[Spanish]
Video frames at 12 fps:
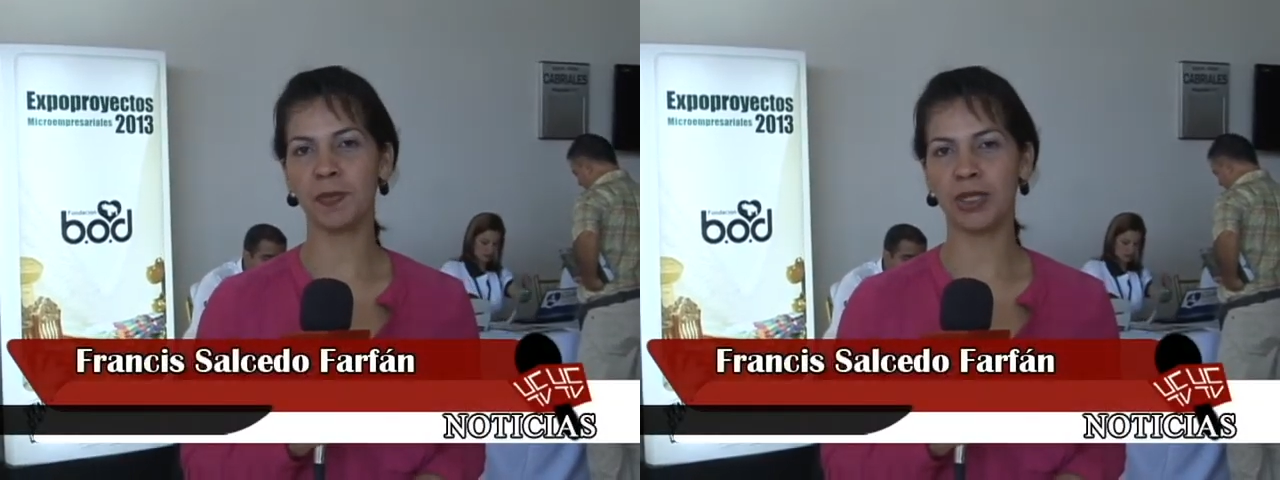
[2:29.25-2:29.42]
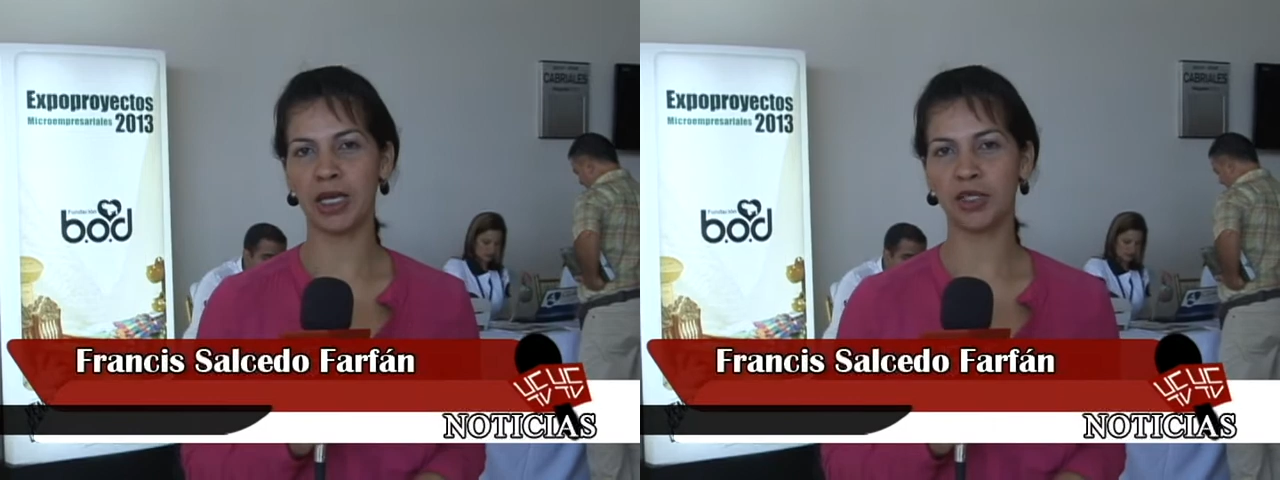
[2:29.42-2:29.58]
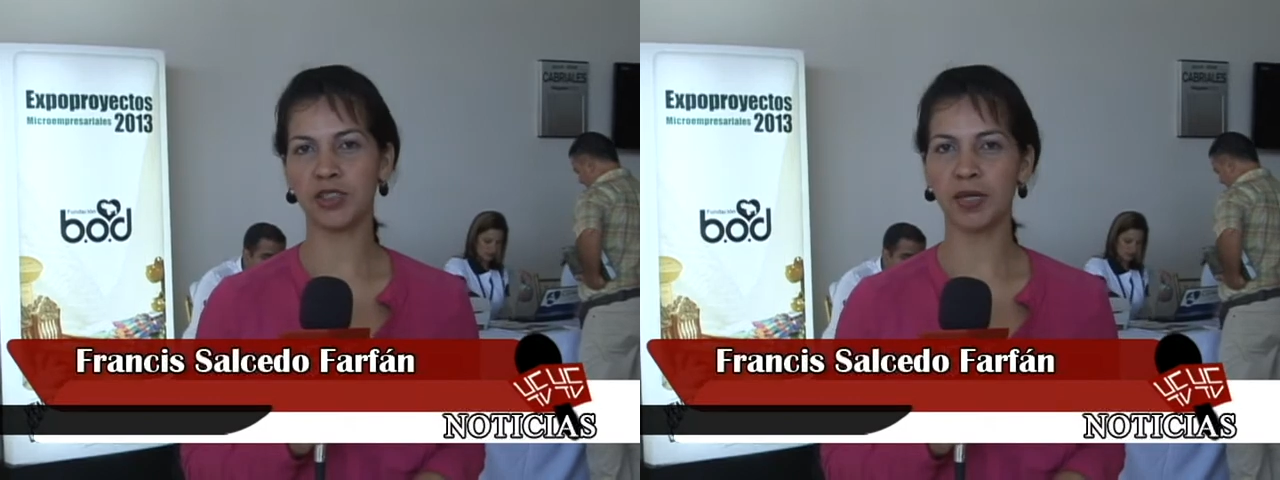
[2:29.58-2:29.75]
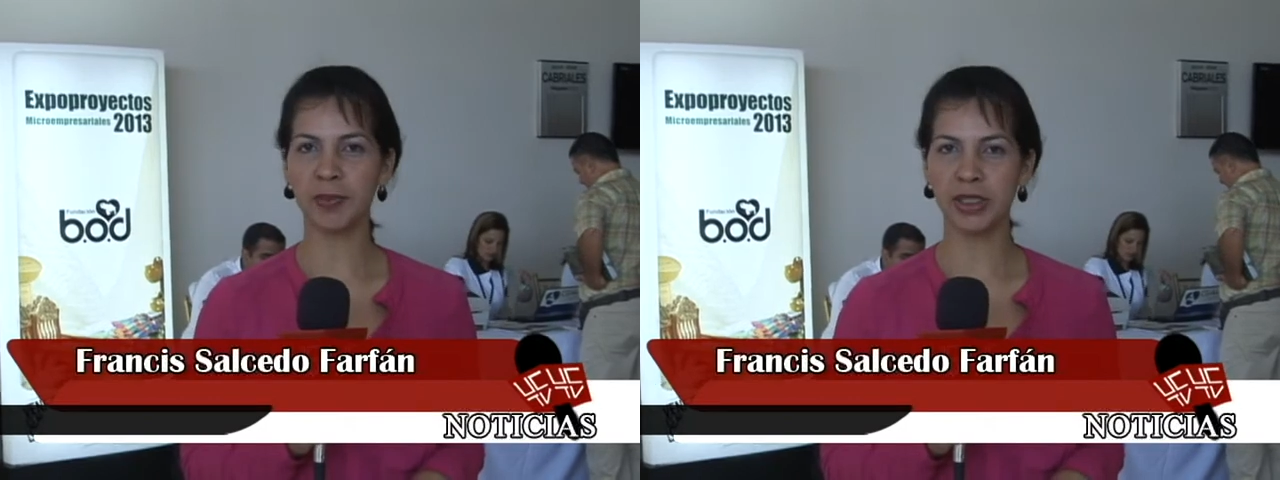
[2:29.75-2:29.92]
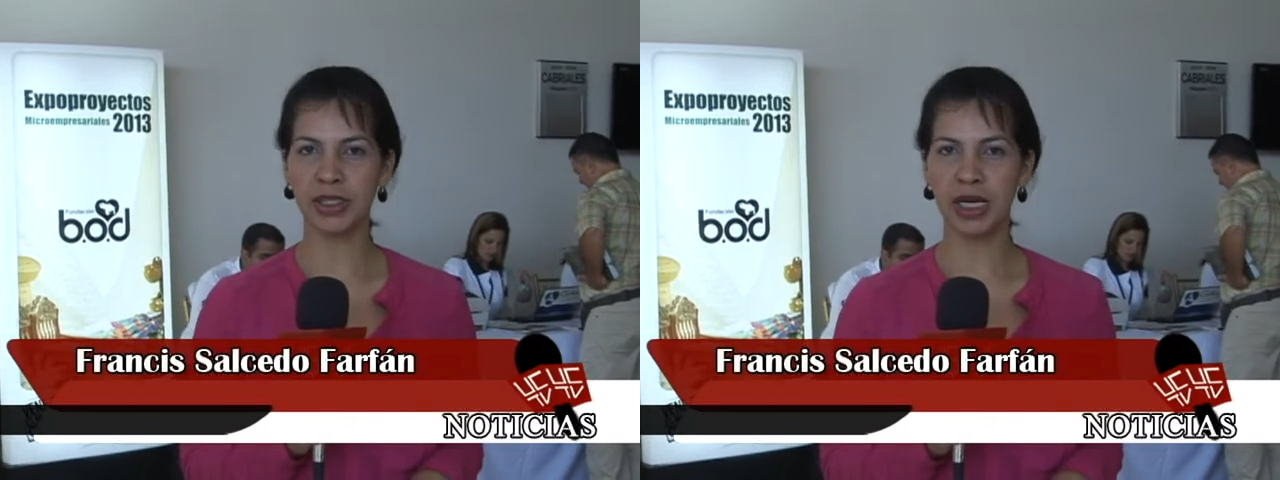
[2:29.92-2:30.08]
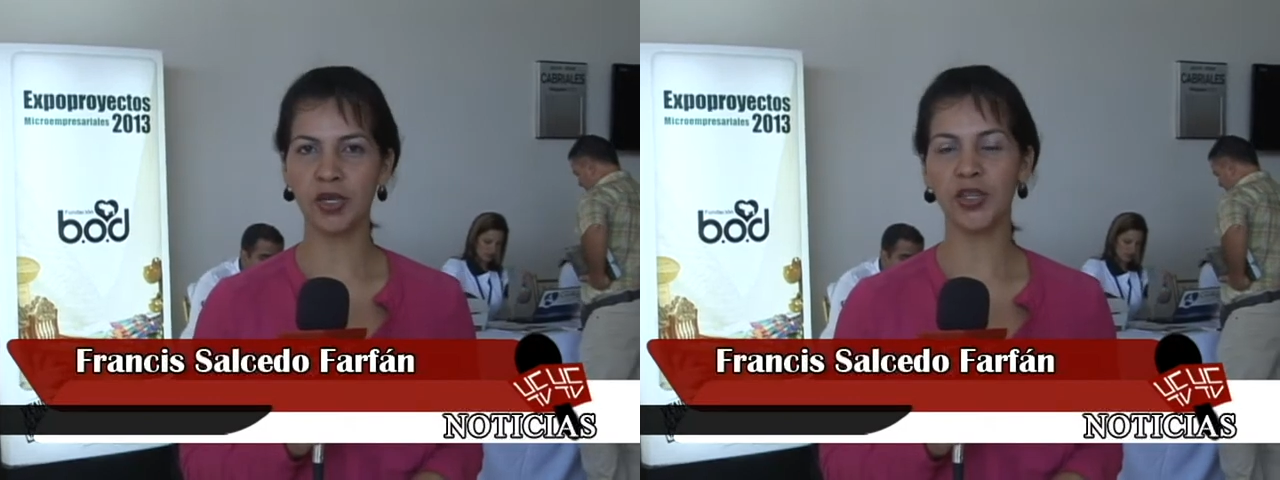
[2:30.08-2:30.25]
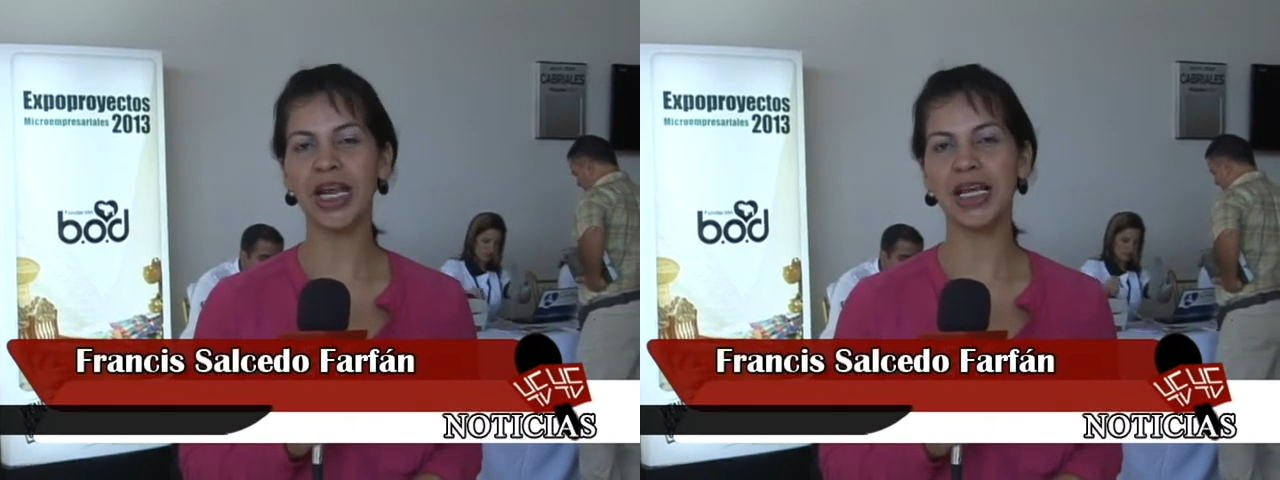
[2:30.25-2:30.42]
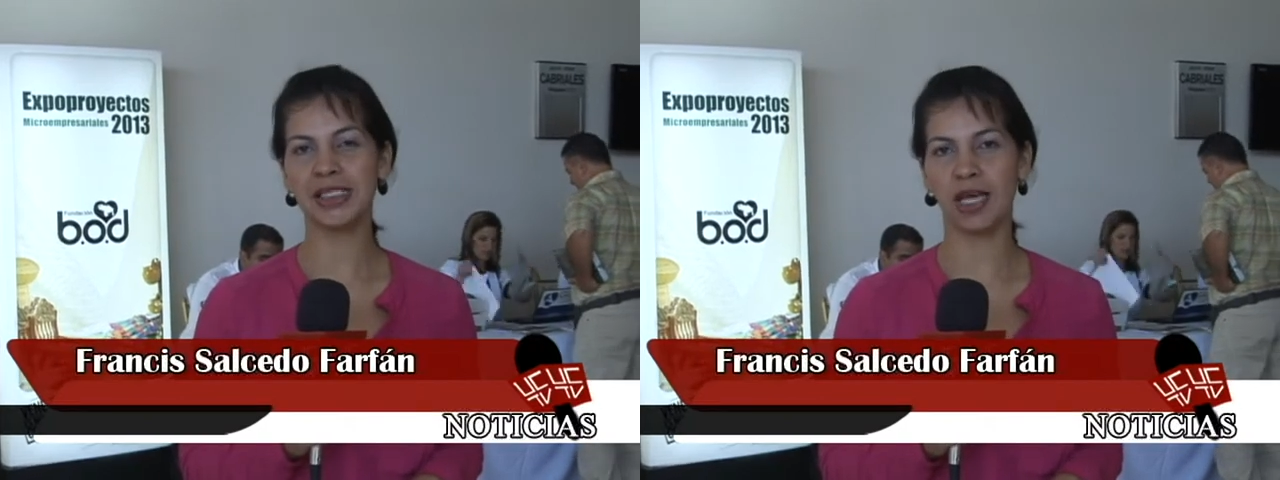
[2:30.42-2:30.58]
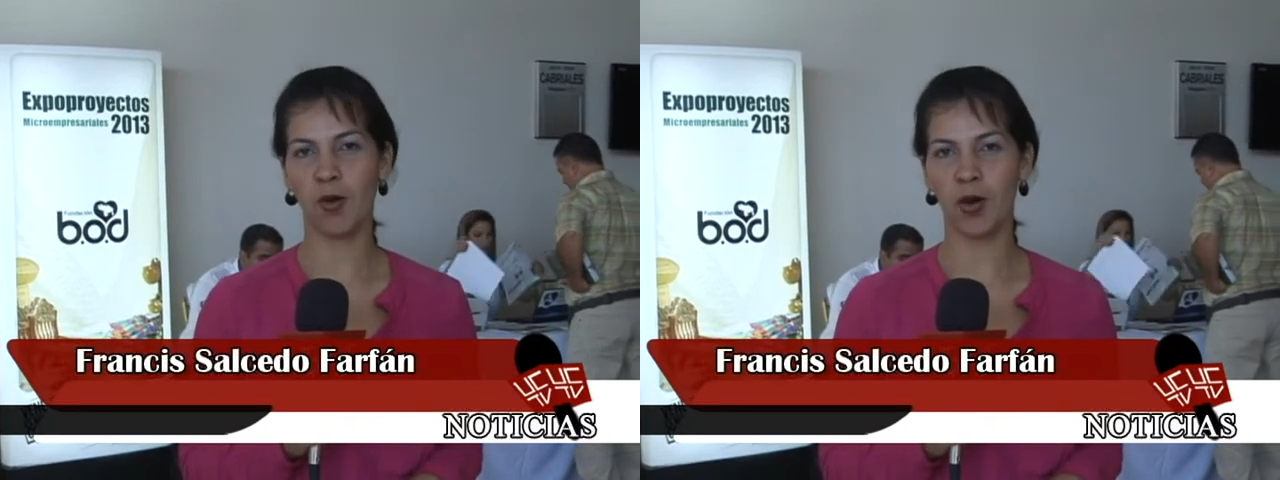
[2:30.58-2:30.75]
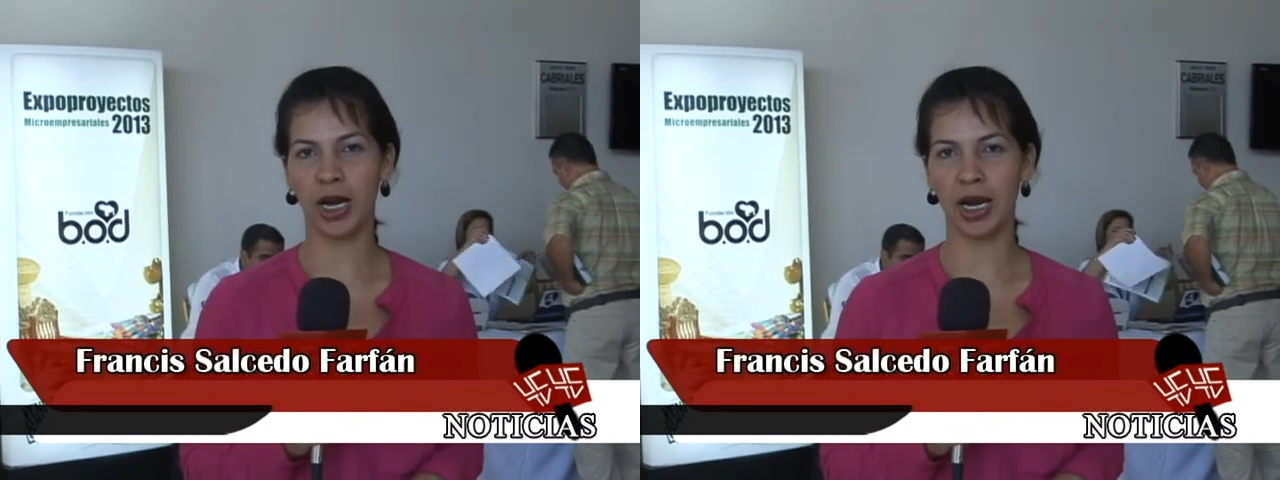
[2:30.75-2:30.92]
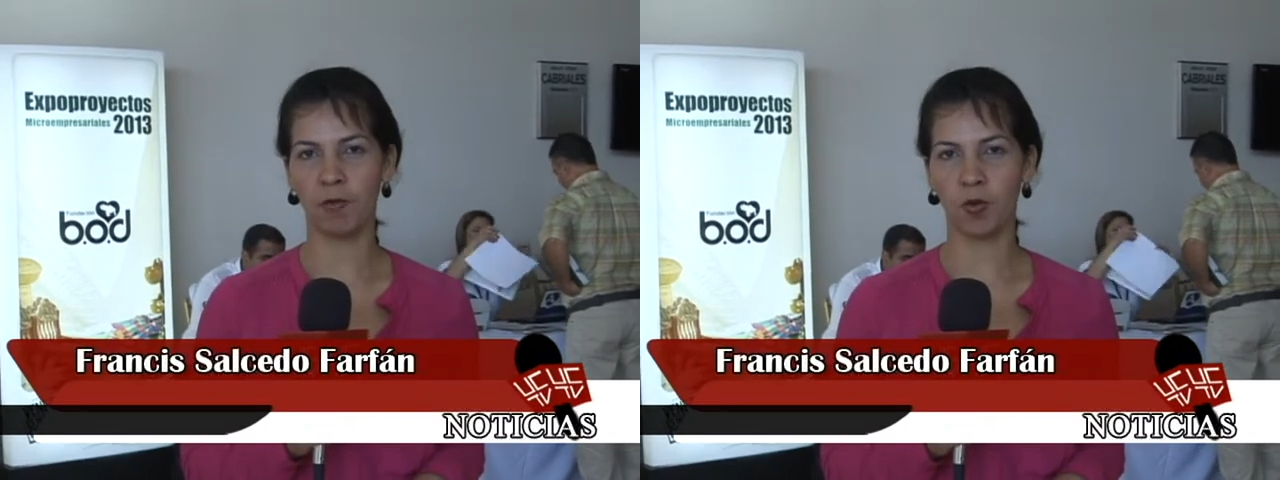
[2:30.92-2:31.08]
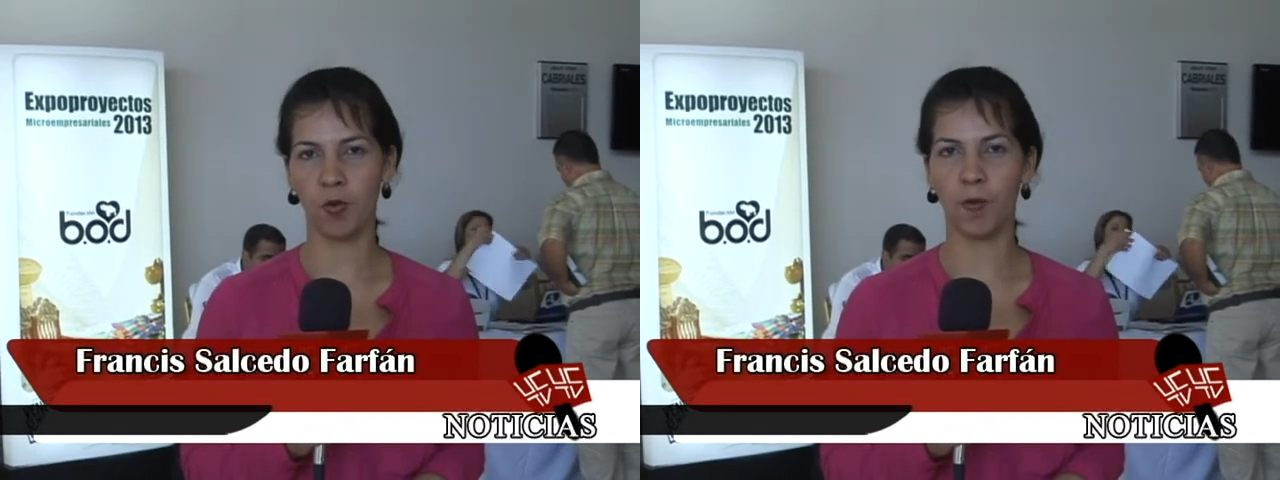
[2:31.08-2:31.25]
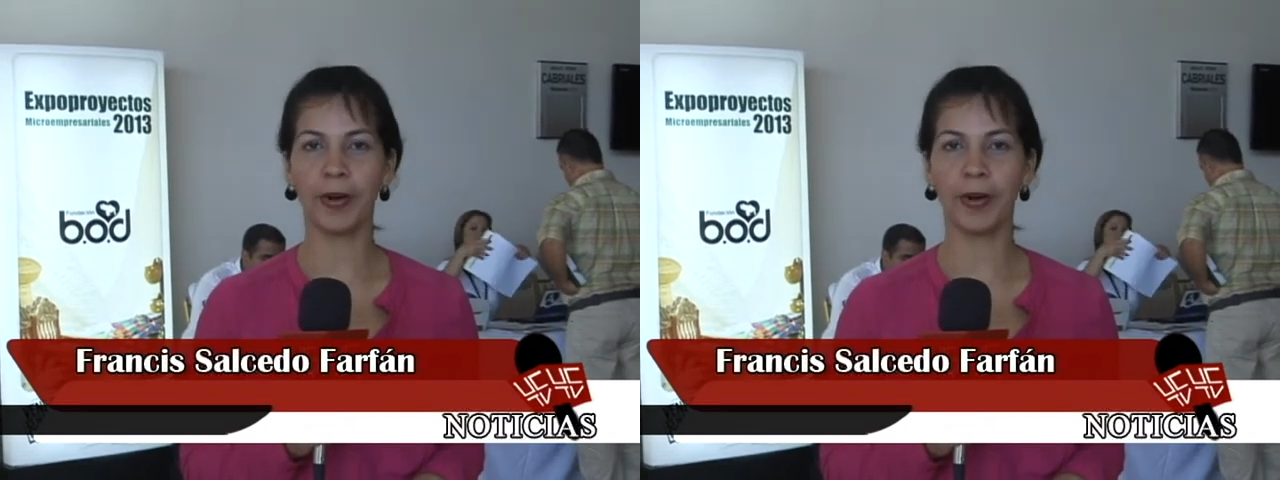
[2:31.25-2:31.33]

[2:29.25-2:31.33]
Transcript: y medianos empresarios del estado Carabobo.